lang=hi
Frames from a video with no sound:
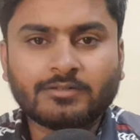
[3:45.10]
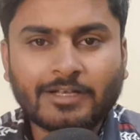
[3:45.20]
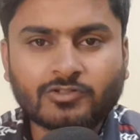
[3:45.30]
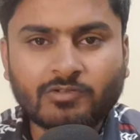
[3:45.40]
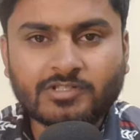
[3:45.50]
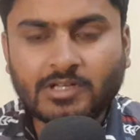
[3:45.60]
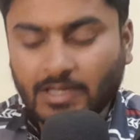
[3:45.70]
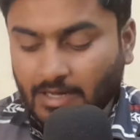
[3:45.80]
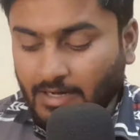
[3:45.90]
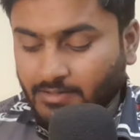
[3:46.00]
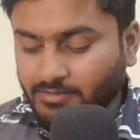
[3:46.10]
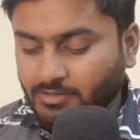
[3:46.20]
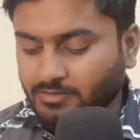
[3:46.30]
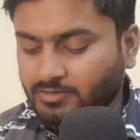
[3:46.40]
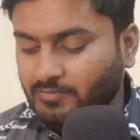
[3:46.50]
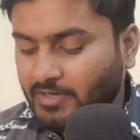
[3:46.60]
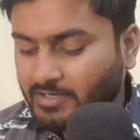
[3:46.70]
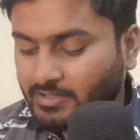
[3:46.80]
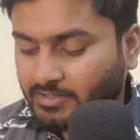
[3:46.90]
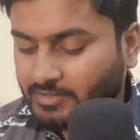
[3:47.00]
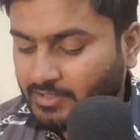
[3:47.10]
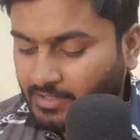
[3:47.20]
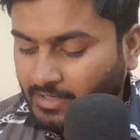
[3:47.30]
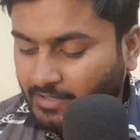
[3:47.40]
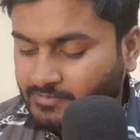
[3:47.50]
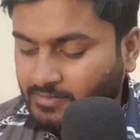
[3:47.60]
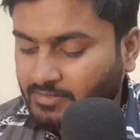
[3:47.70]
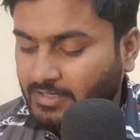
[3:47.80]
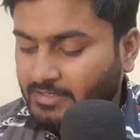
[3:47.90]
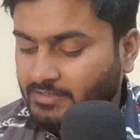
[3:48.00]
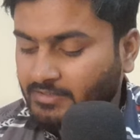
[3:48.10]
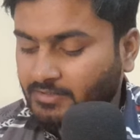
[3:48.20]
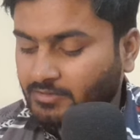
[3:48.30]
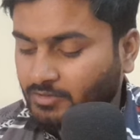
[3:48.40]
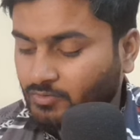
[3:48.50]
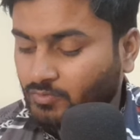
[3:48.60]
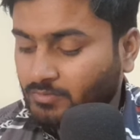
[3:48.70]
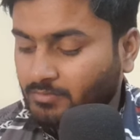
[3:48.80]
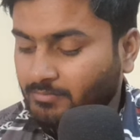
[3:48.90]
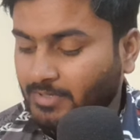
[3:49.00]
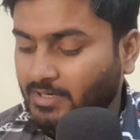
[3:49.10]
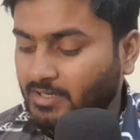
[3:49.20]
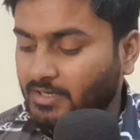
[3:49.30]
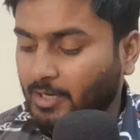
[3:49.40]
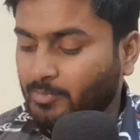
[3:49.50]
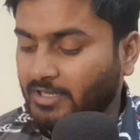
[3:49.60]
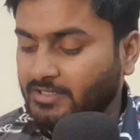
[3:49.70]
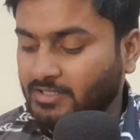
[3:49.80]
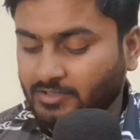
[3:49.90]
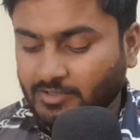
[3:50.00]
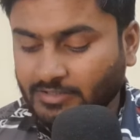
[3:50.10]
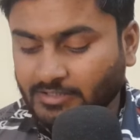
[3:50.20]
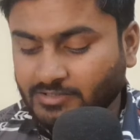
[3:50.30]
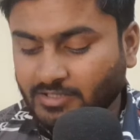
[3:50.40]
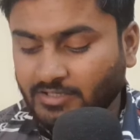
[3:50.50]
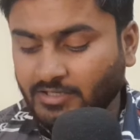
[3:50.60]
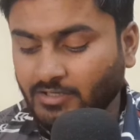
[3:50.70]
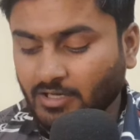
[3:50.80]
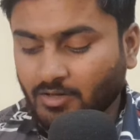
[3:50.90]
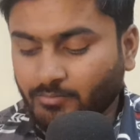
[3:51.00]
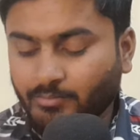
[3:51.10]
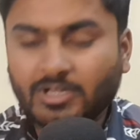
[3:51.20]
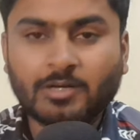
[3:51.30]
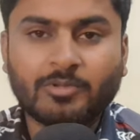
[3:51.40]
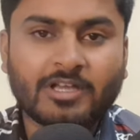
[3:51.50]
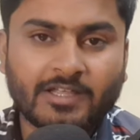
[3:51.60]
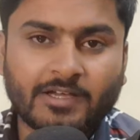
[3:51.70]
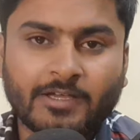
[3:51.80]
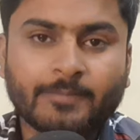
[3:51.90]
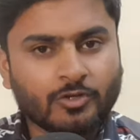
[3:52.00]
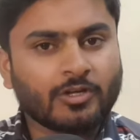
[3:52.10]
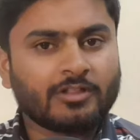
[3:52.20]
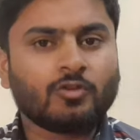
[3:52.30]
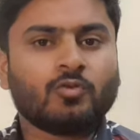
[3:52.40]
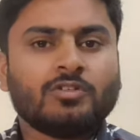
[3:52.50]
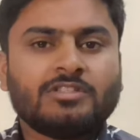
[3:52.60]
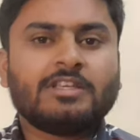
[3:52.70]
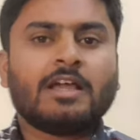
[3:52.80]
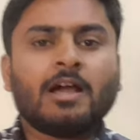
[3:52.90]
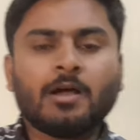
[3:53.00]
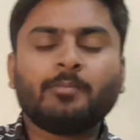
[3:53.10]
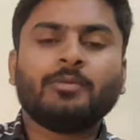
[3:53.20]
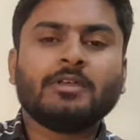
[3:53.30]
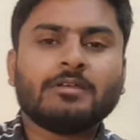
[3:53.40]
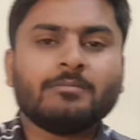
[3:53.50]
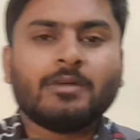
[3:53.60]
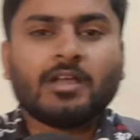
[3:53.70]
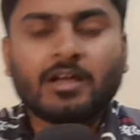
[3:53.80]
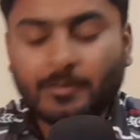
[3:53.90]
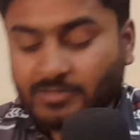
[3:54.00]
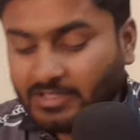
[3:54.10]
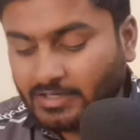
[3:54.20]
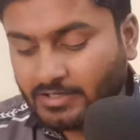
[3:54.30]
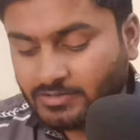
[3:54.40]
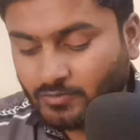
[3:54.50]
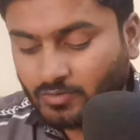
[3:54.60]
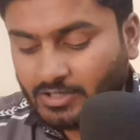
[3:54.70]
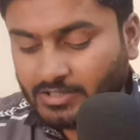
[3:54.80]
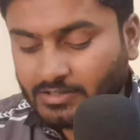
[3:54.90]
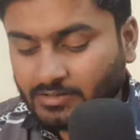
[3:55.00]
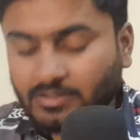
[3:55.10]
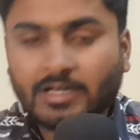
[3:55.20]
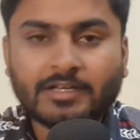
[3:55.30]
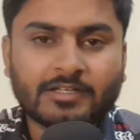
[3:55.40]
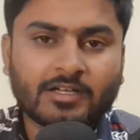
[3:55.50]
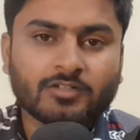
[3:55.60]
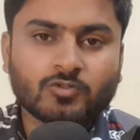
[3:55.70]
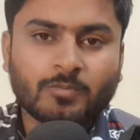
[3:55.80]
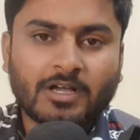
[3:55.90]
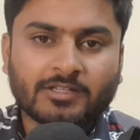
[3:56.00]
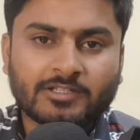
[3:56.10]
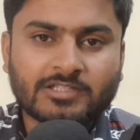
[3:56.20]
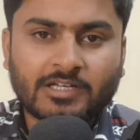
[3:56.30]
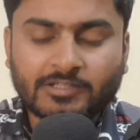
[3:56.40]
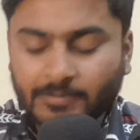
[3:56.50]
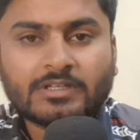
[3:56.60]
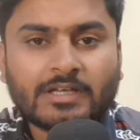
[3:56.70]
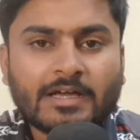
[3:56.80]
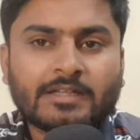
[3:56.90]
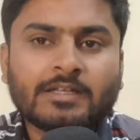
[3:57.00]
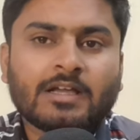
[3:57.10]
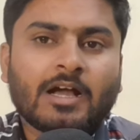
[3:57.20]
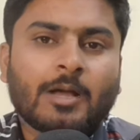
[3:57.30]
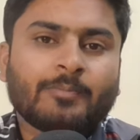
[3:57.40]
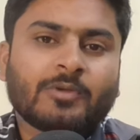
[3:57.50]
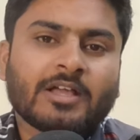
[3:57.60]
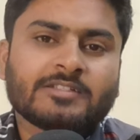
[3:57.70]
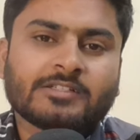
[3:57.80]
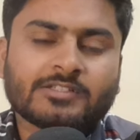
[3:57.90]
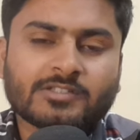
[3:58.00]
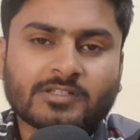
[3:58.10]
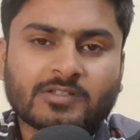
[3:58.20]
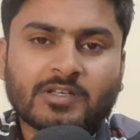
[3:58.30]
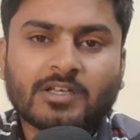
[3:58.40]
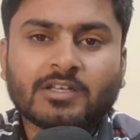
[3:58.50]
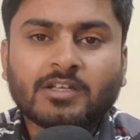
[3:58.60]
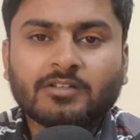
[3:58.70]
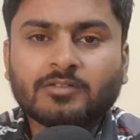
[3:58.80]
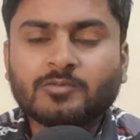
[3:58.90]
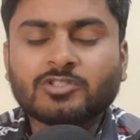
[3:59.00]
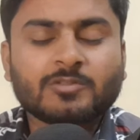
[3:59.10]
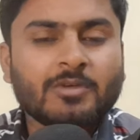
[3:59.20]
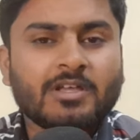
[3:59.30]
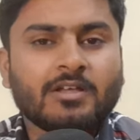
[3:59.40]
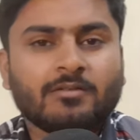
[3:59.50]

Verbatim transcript: नेक्स्ट क्वेश्चन है आनंद तिवारी लिखते हैं कैसे तैयारी कर, करूँ मैंने अप्लाई किया था टेस्ट के लिए मेल भी आया है ठीक है देखो यहाँ पे मैं आपसे कहना चाहूँगा कि तैयारी का जो बात है जहाँ तक तैयारी आप कैसे कर सकते हैं इसमें